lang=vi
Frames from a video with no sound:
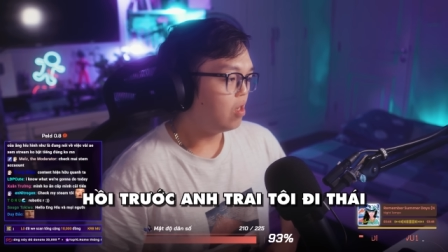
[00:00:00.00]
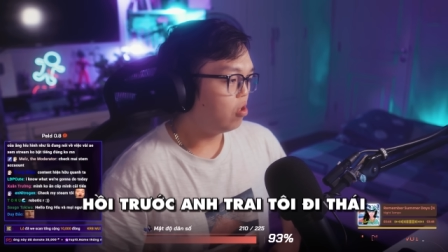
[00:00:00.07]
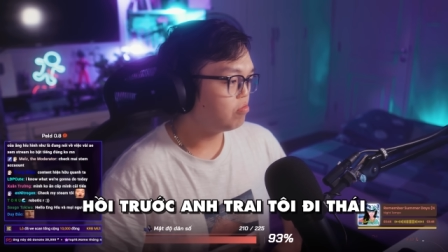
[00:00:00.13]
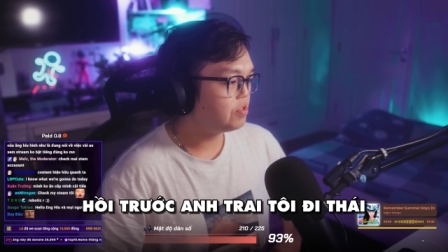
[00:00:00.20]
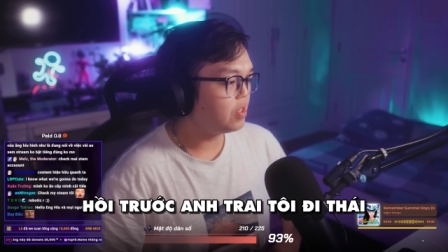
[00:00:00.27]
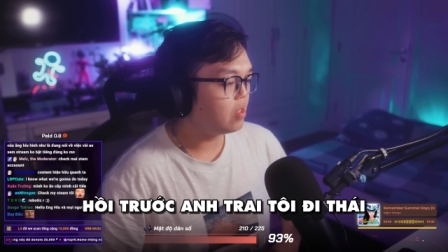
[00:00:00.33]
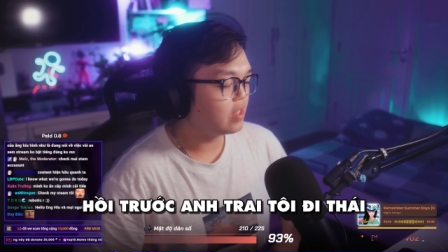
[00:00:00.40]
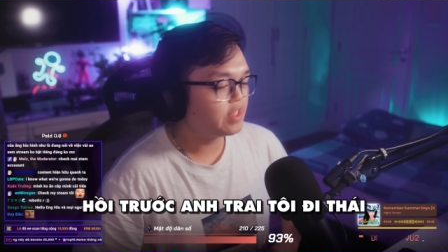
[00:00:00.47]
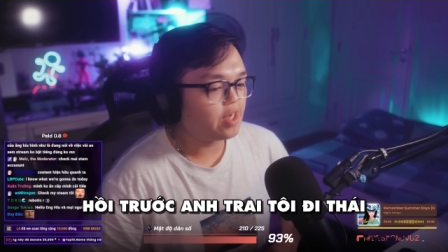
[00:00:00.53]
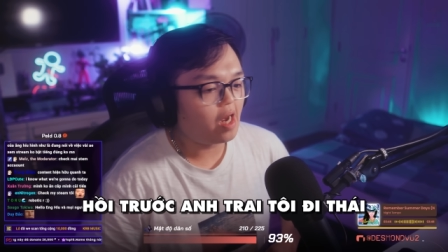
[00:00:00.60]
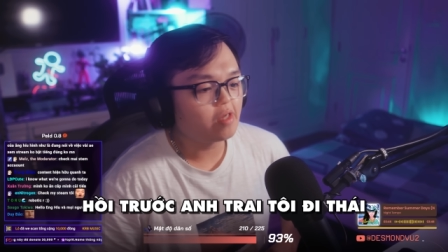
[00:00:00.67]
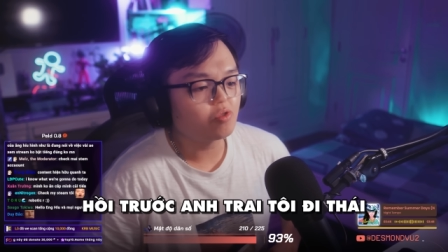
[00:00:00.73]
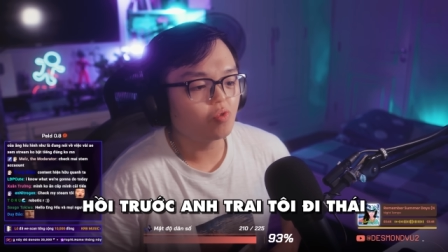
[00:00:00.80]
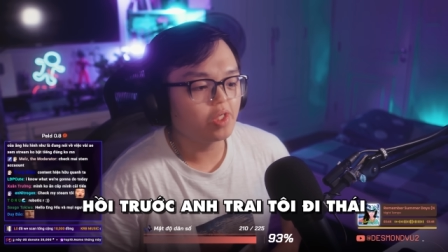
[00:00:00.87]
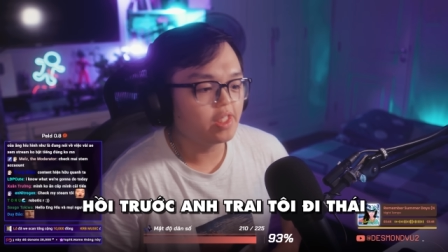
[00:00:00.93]
Hồi trước anh trai
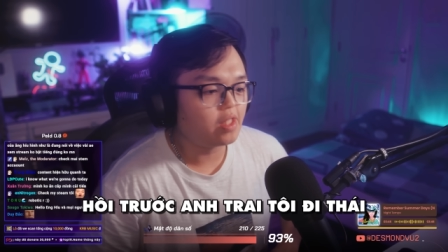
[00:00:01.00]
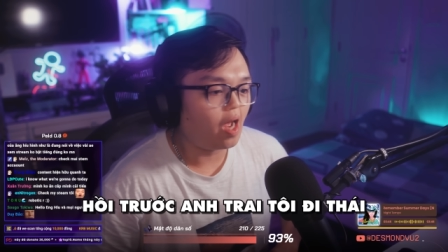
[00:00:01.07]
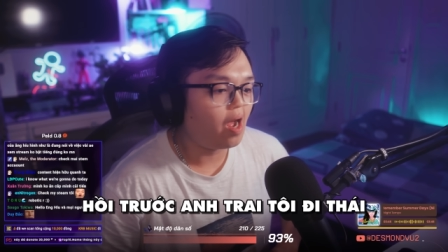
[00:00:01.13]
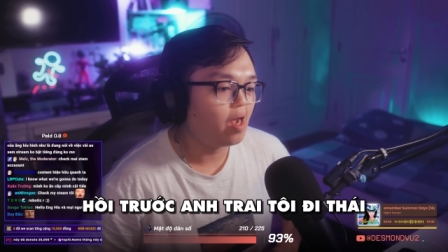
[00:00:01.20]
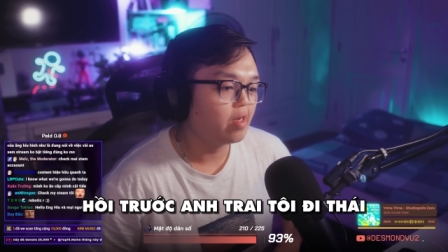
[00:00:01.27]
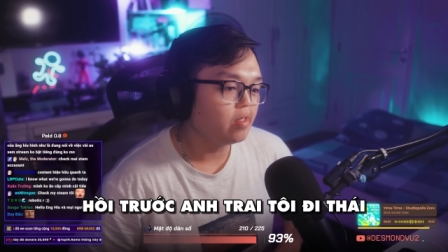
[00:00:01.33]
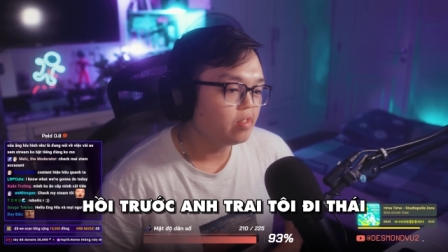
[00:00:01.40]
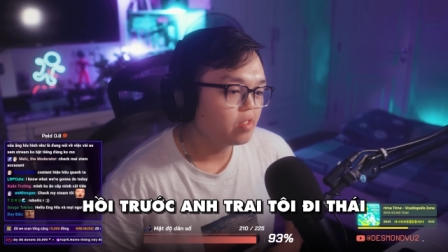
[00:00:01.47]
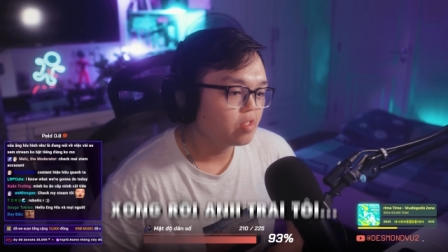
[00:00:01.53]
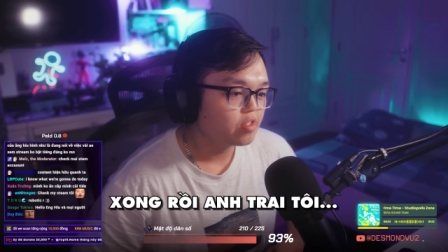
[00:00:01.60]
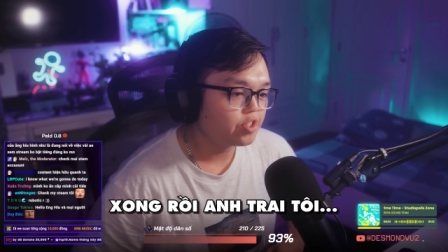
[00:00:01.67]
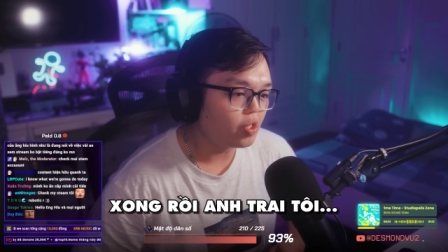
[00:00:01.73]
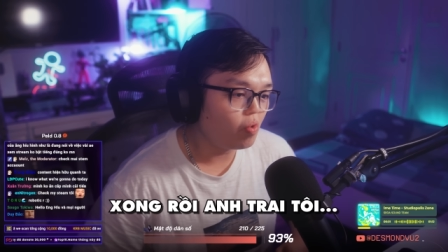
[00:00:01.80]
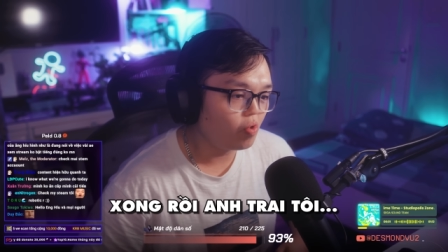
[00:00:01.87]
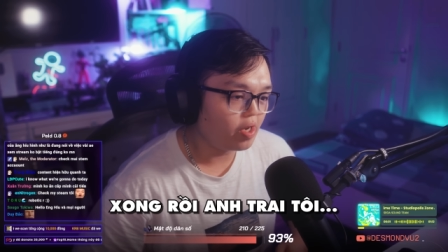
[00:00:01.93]
tôi đi Thái,
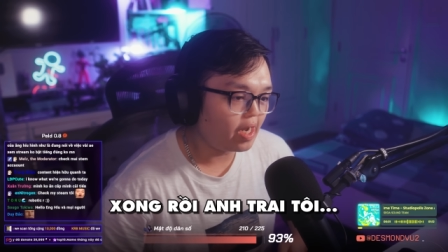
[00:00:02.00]
sau rồi